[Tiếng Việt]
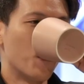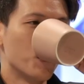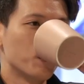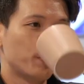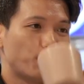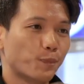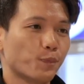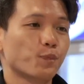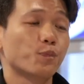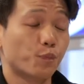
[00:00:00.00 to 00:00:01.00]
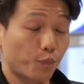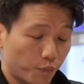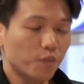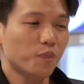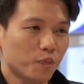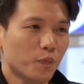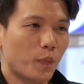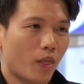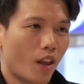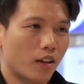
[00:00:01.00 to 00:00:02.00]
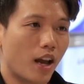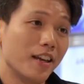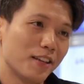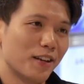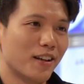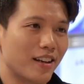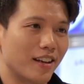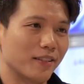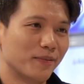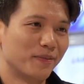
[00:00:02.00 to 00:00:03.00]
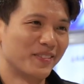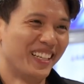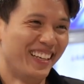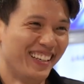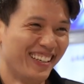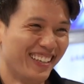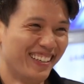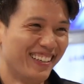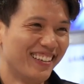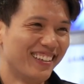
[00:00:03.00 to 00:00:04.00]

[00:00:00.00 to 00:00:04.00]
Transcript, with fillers: môi trường mà Hưng nghĩ là các bạn đặc biệt là các bạn trẻ sẽ rất là thích bởi